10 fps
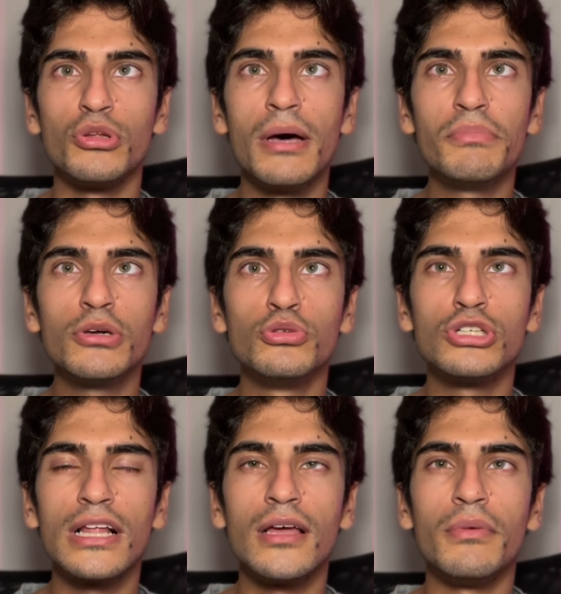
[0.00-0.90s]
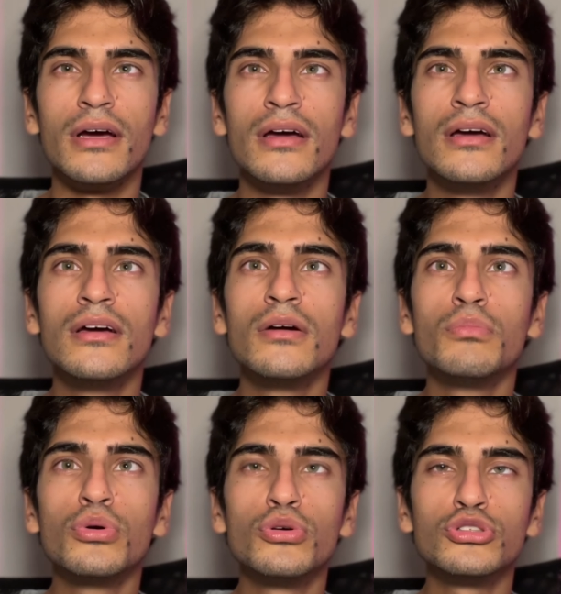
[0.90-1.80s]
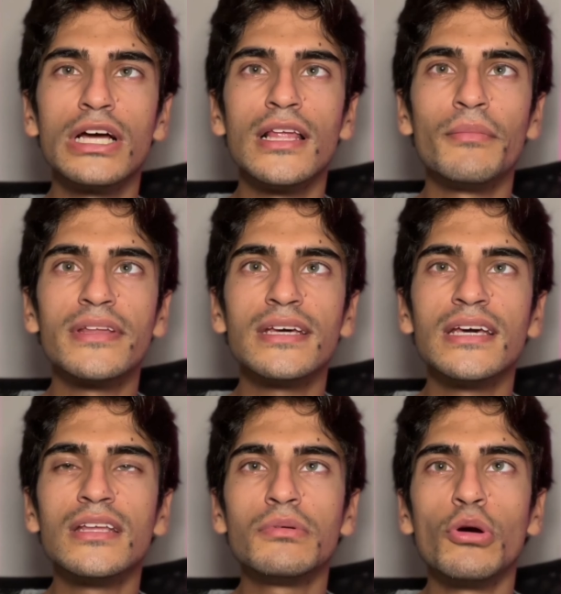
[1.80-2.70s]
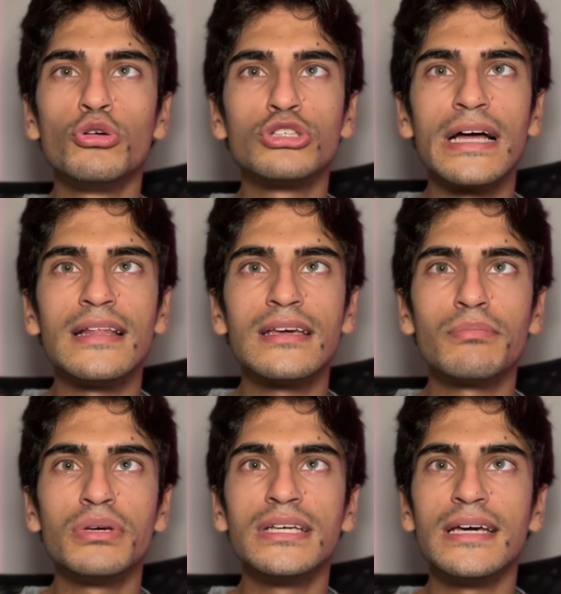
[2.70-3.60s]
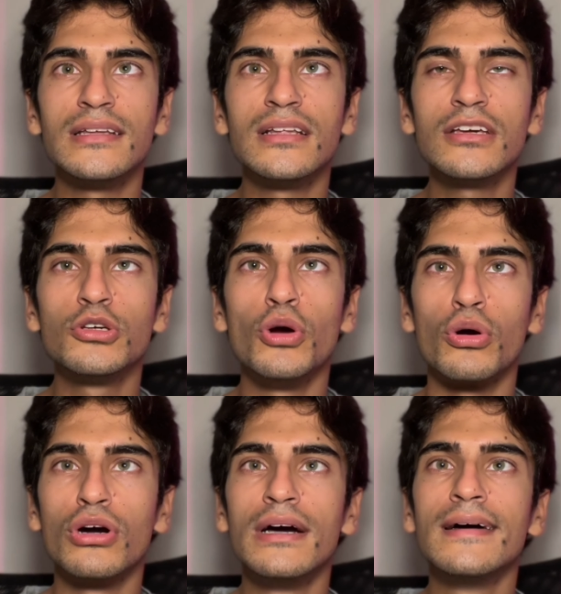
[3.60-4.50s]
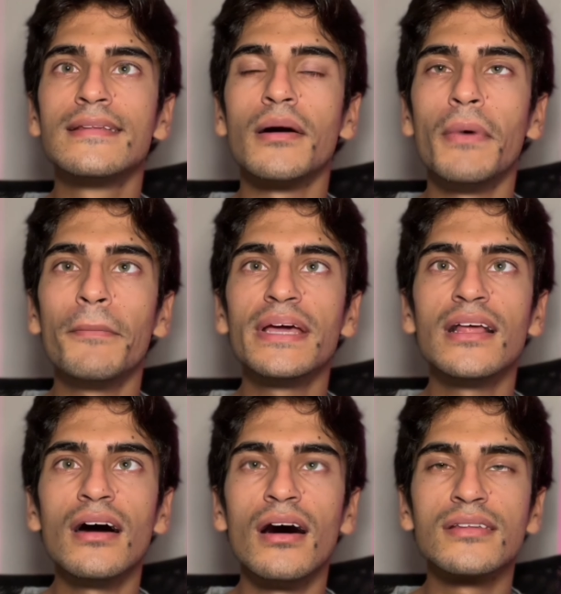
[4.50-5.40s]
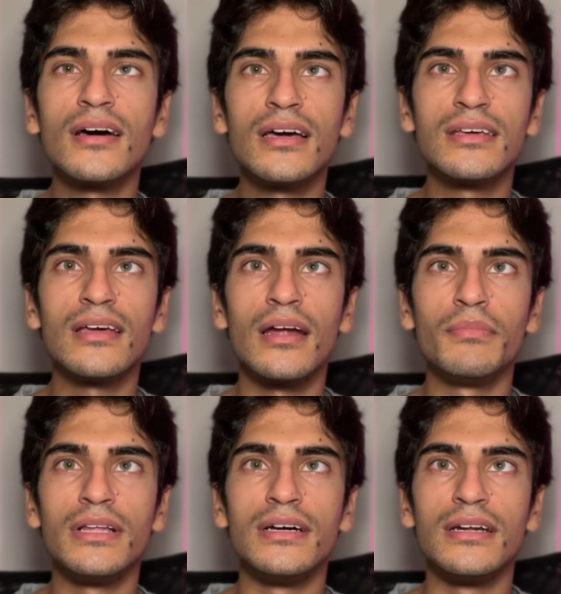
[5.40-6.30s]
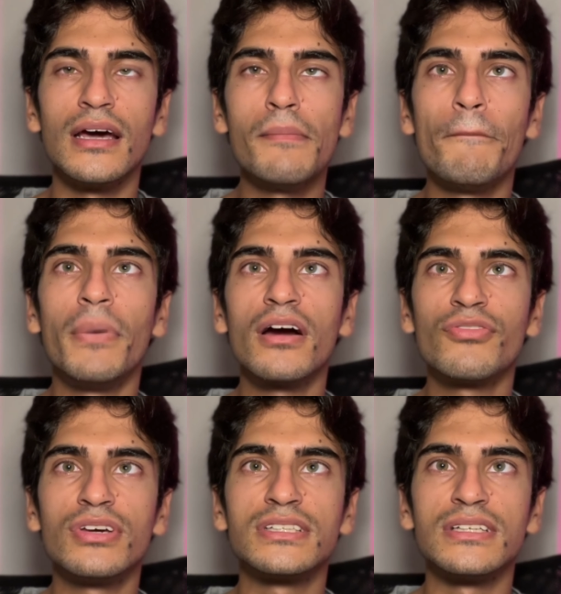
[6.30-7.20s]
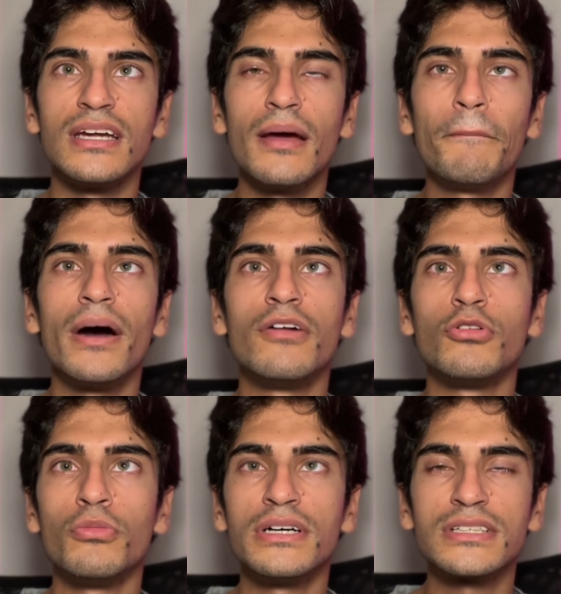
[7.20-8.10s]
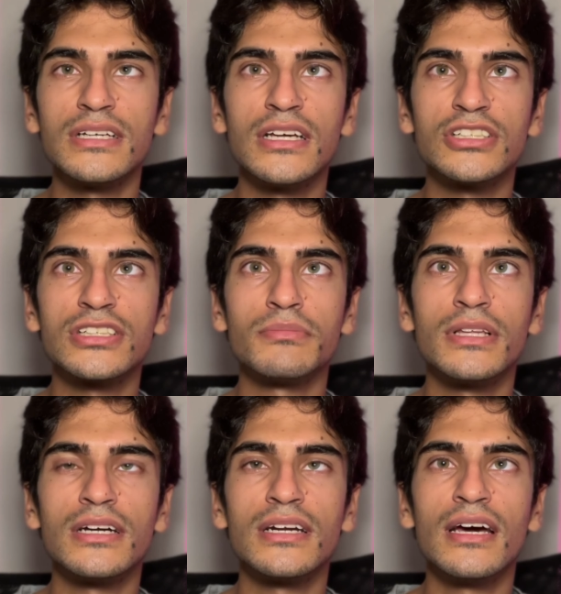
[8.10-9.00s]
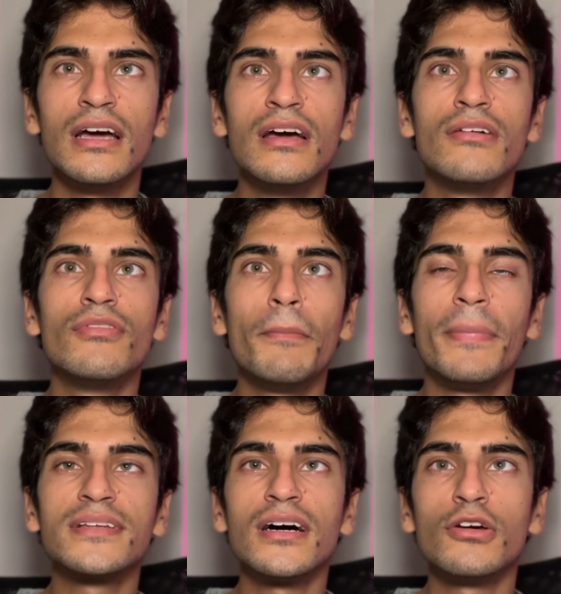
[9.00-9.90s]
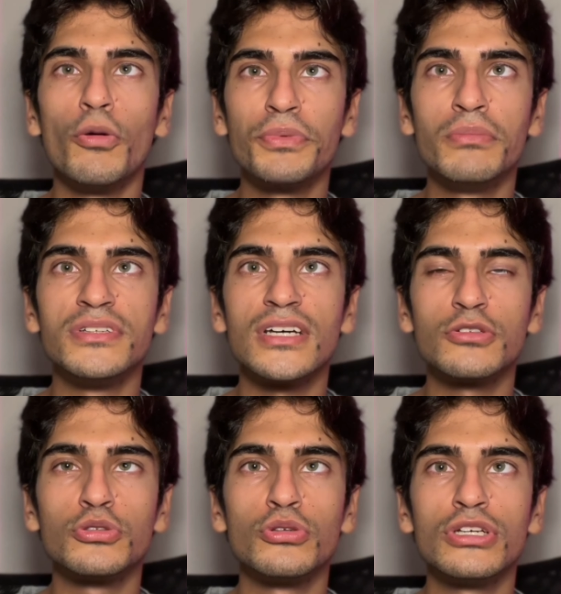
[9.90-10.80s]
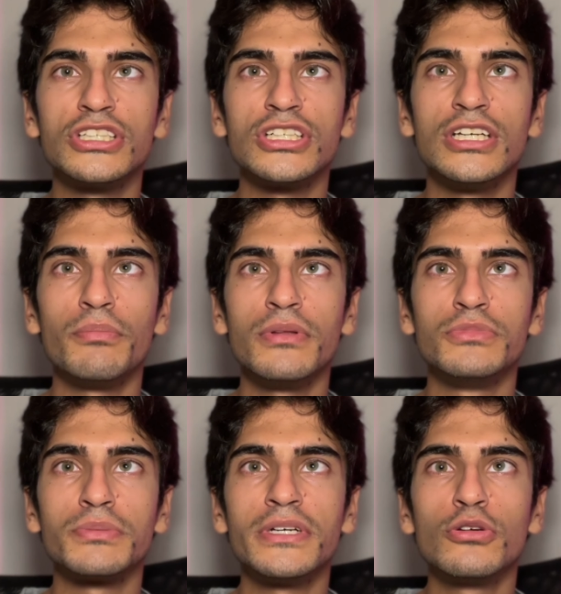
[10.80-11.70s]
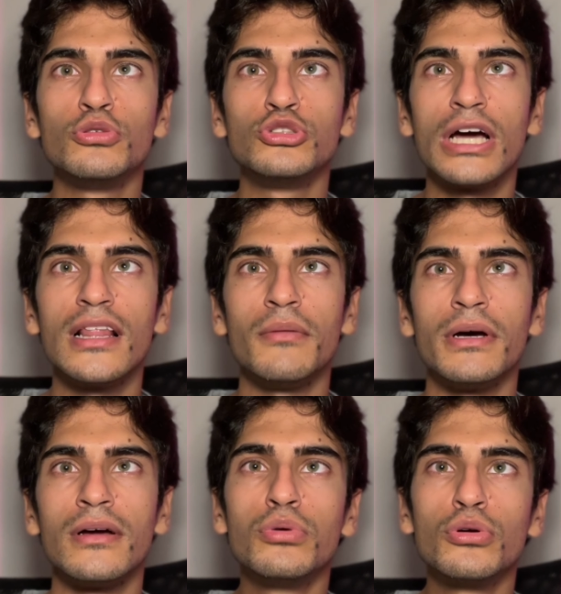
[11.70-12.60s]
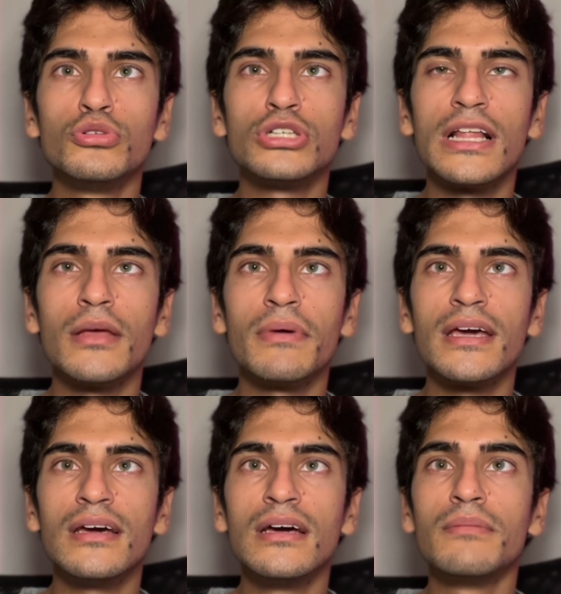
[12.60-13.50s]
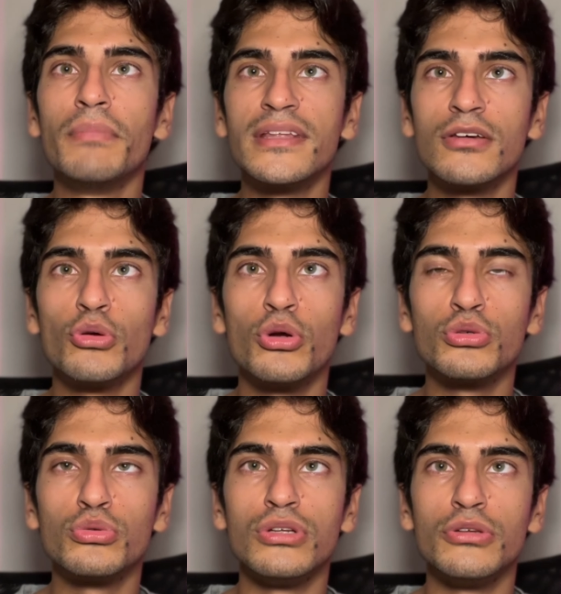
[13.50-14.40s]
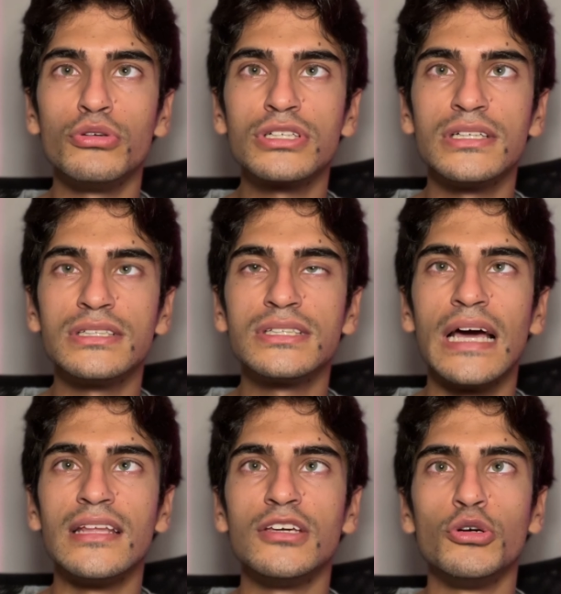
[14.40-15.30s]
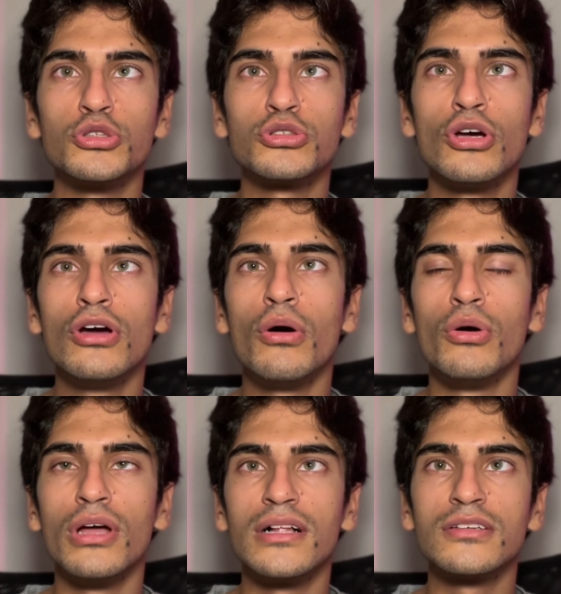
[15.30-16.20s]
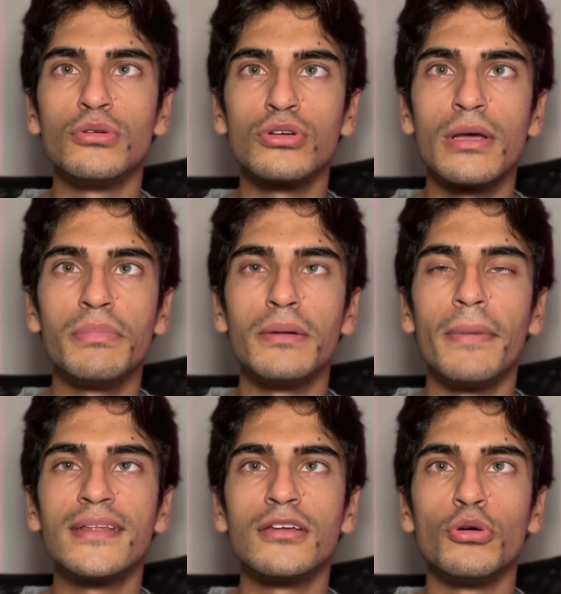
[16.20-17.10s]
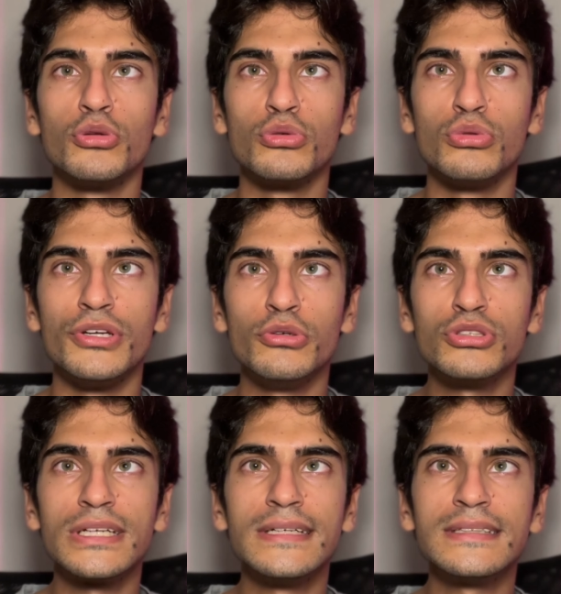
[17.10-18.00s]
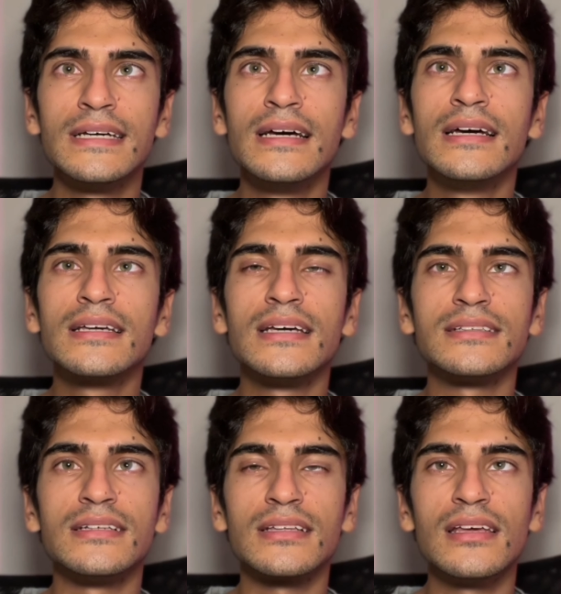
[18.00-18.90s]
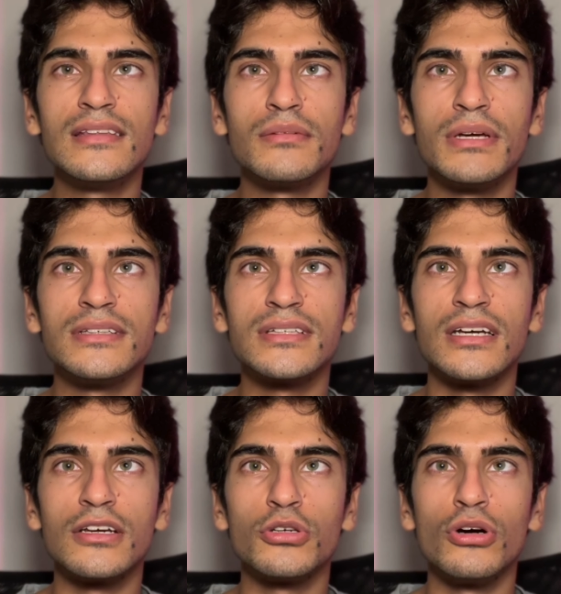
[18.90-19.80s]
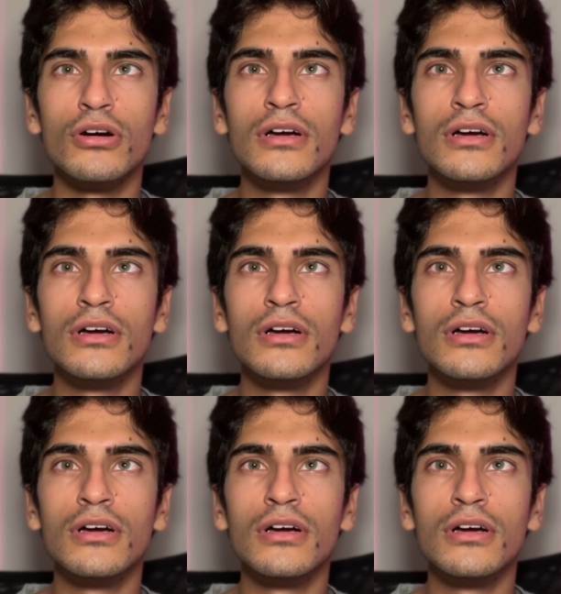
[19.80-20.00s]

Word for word: olan bir güncelleme. Bu güncellemede yeni bir özellik, bir yenilik yok. Tamamıyla hata gidermelerine, bug fixlere, performans iyileştirmelerine ve batarya optimizasyonu için yapılmış bir güncelleme. Bu güncellemeyi Beta 4'ü kullanıyorsanız yani iOS 16.1 Beta 4'ü kullanıyorsanız kesinlikle indirmeniz gerekiyor.